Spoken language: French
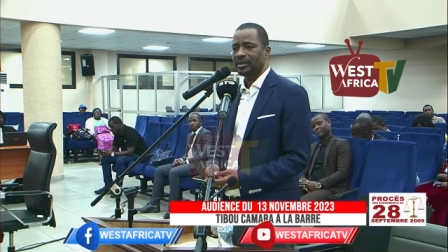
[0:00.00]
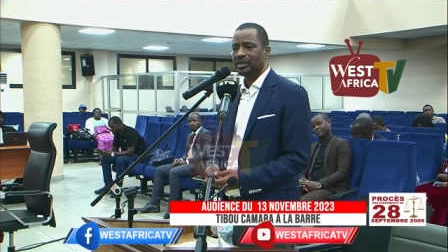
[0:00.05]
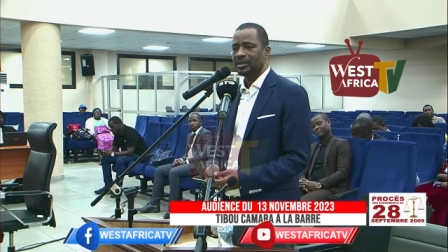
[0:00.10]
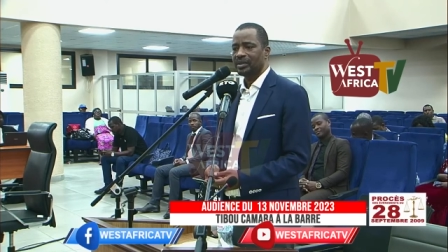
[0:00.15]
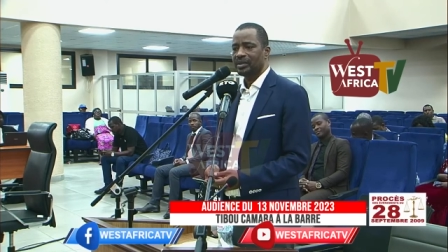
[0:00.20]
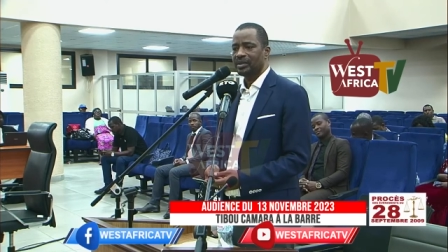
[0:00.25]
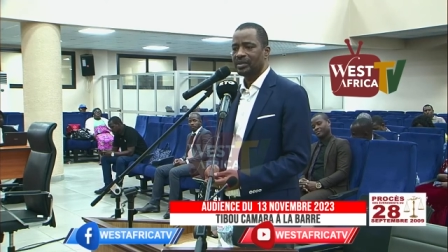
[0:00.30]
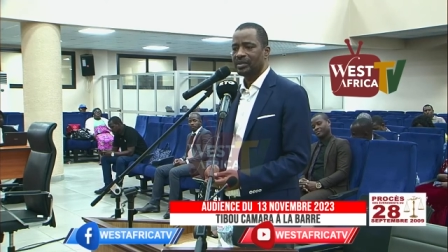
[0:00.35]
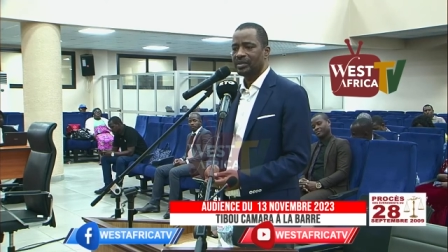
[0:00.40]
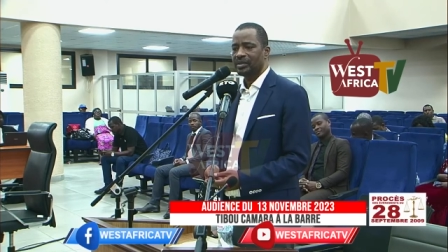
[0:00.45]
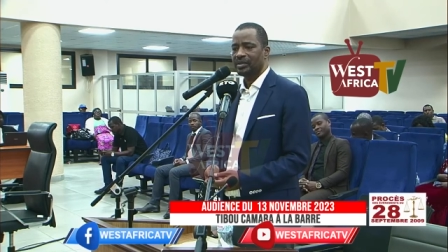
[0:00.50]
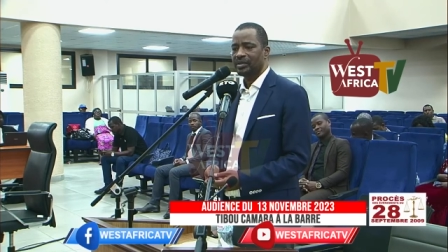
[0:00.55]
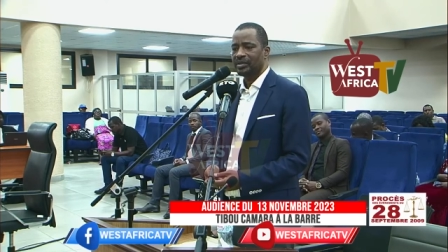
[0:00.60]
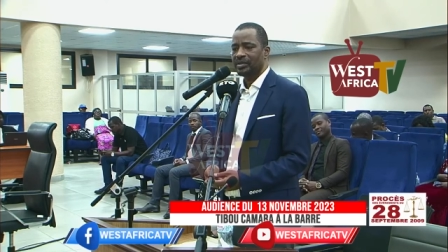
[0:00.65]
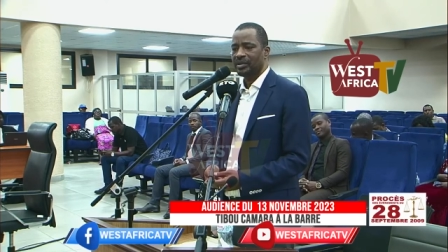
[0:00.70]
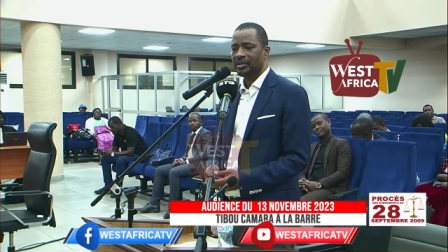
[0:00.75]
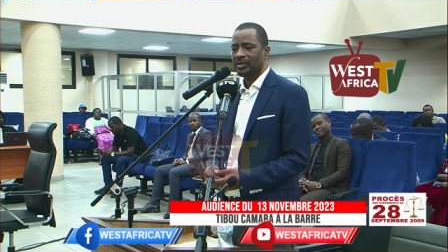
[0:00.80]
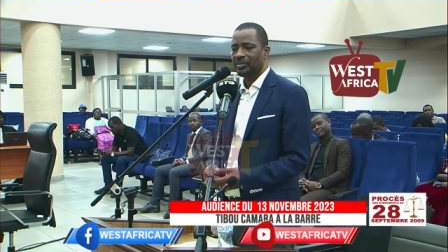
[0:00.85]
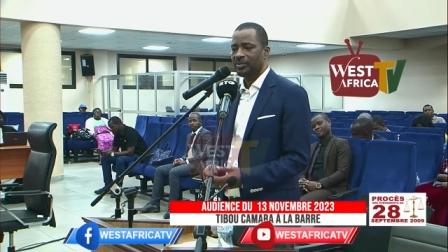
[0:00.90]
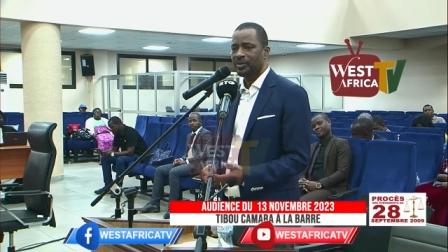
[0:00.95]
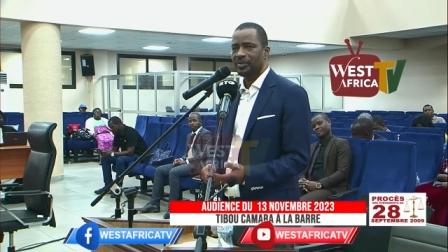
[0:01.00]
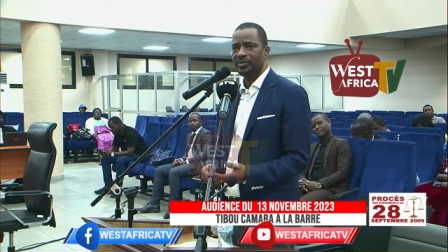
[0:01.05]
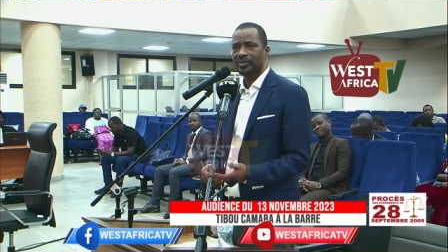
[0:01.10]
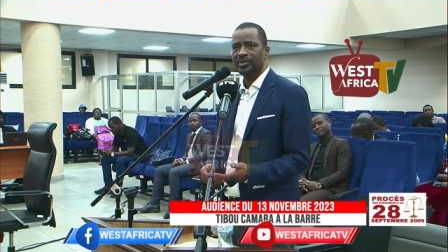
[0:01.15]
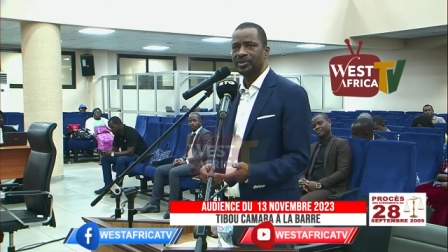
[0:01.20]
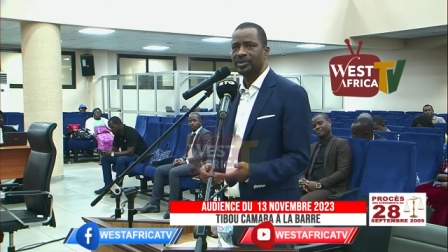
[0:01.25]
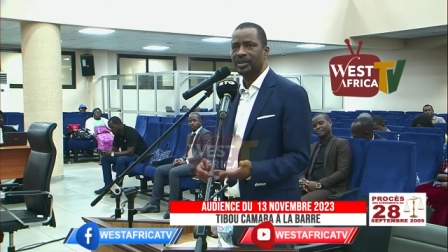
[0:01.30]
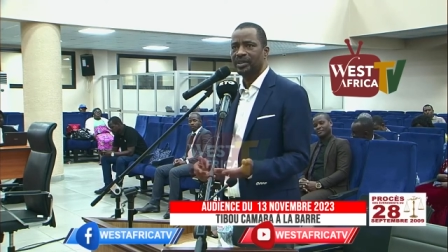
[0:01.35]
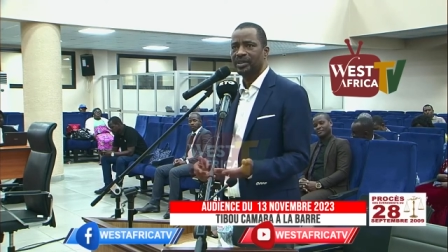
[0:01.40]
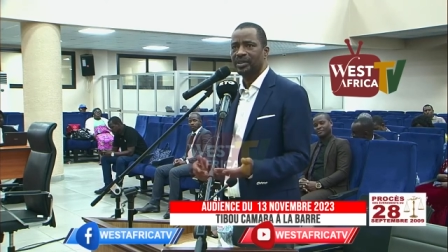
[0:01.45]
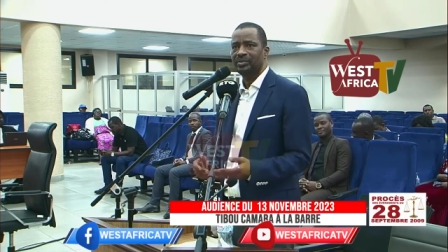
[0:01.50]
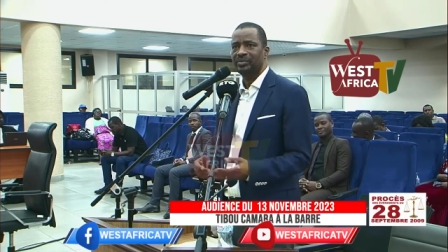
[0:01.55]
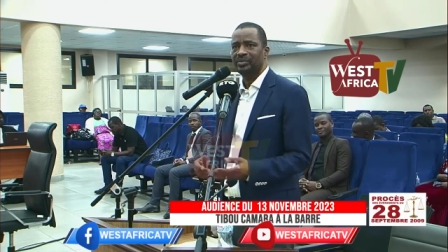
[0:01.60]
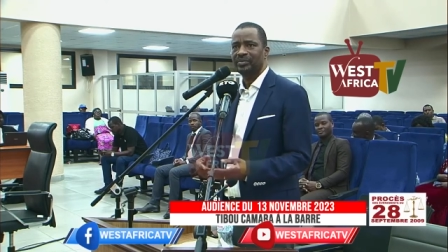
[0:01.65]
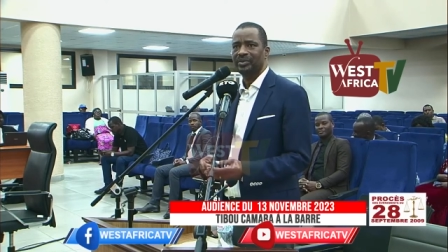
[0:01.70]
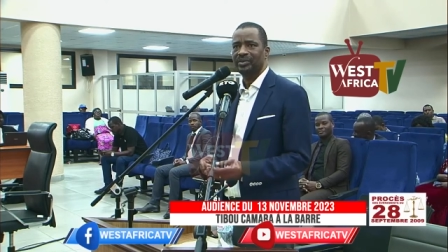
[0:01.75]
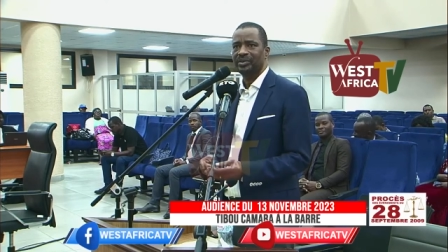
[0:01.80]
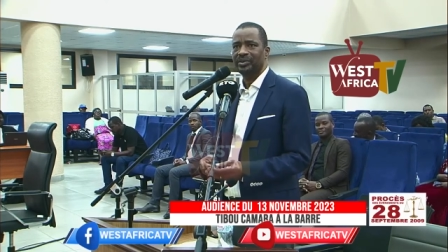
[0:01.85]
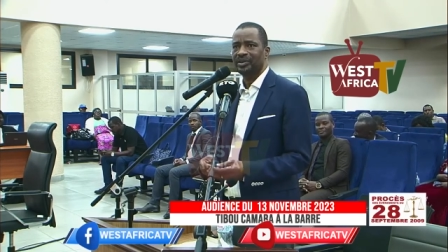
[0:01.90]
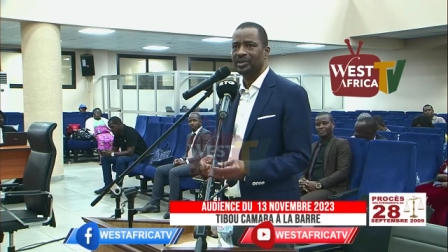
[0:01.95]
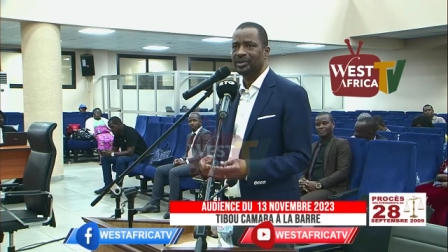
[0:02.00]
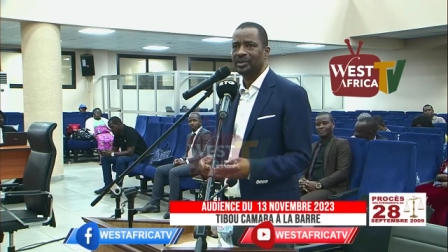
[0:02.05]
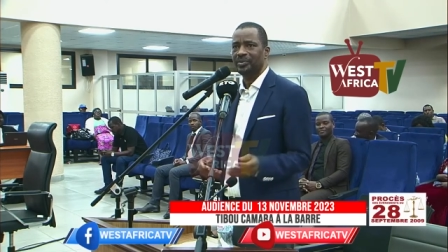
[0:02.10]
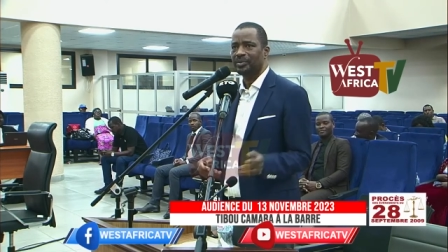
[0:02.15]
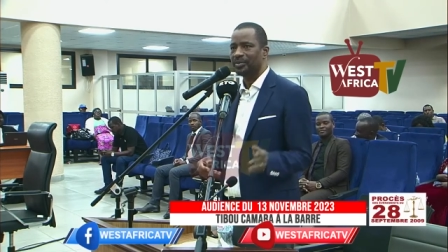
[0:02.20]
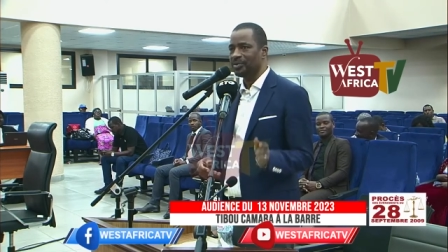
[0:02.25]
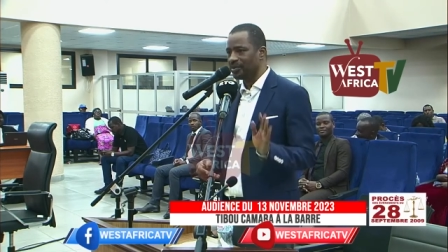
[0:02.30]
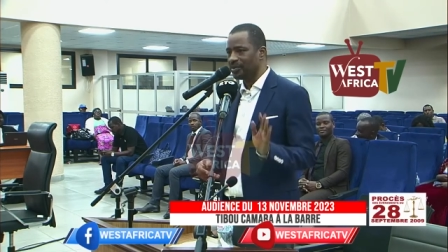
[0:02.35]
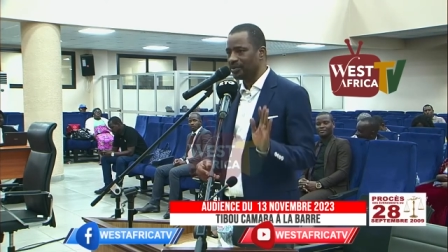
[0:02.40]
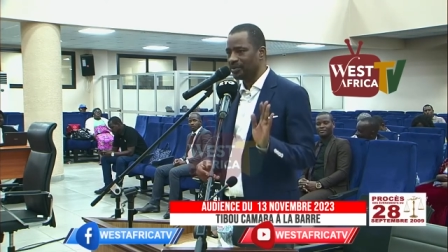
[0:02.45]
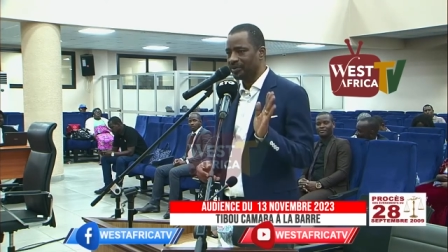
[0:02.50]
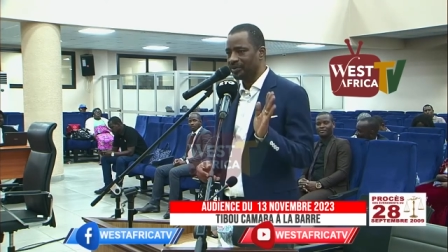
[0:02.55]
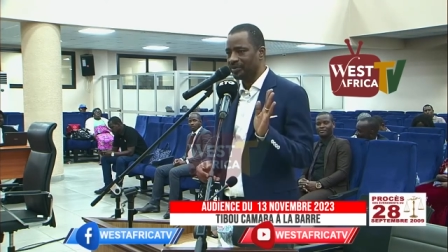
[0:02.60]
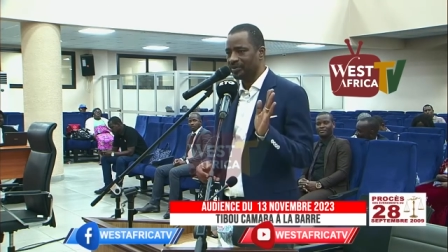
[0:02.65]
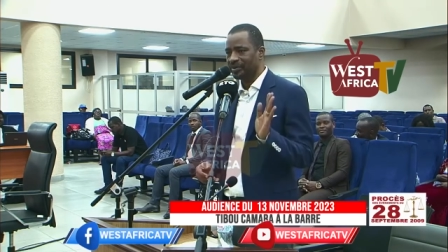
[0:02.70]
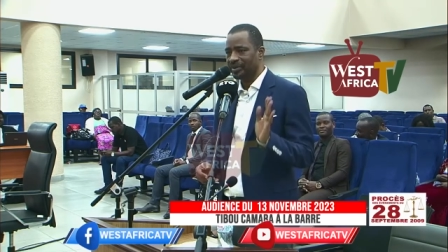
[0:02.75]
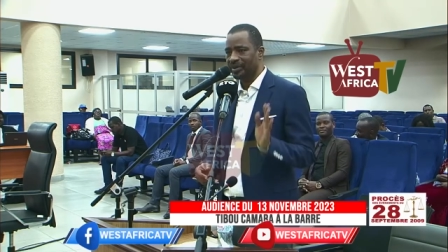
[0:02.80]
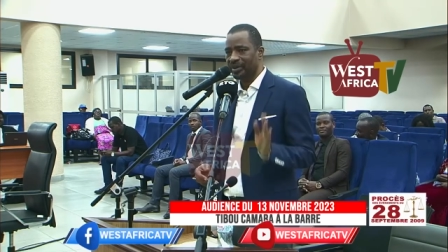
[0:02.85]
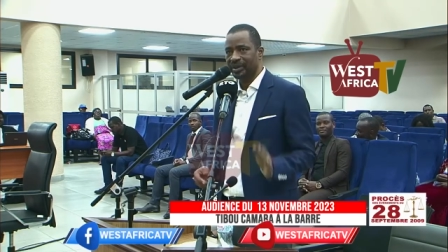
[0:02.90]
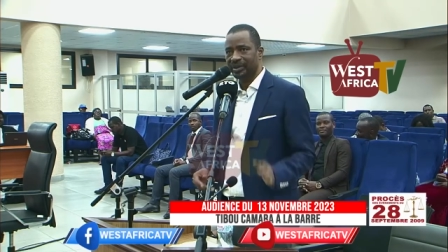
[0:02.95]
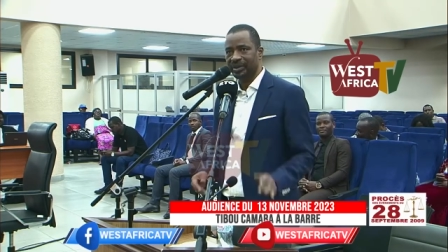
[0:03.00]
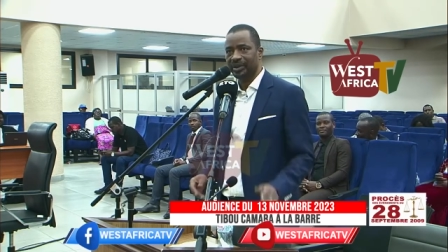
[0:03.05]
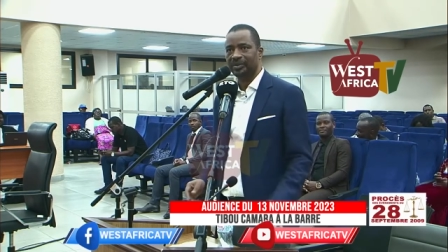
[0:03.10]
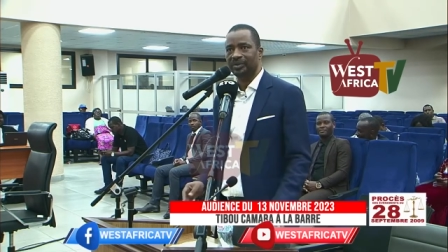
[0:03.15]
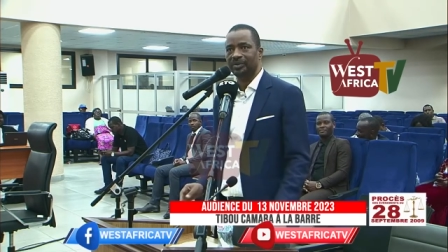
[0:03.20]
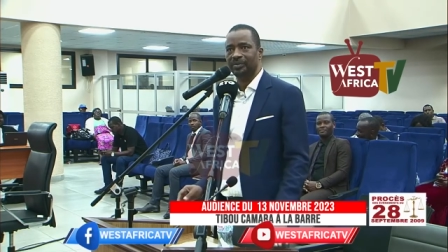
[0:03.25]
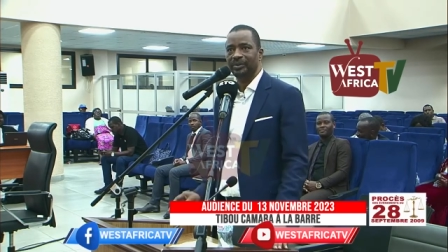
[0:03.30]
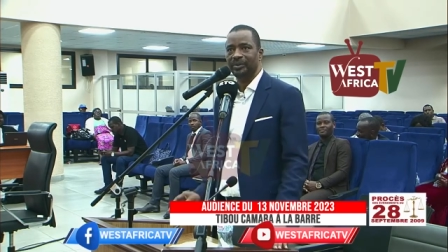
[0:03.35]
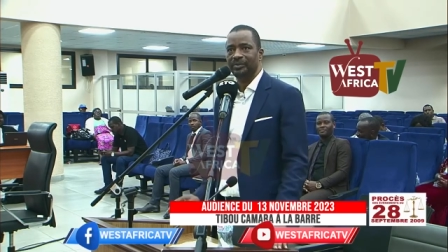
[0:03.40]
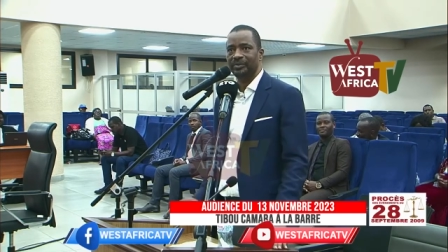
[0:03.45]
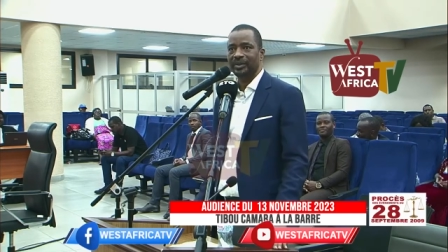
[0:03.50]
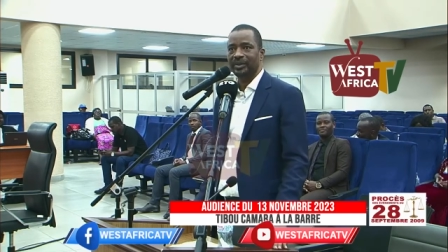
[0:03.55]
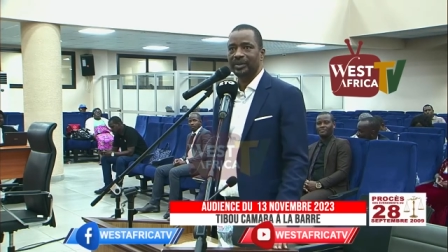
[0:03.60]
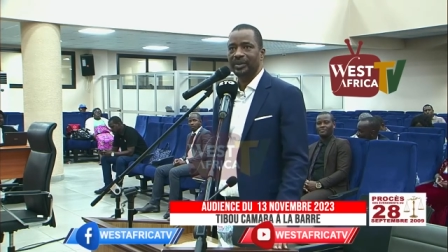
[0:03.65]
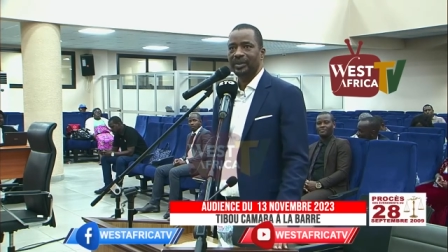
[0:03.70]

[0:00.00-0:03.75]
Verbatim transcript: euh, un peu plus d'un an, je ne sais plus exactement,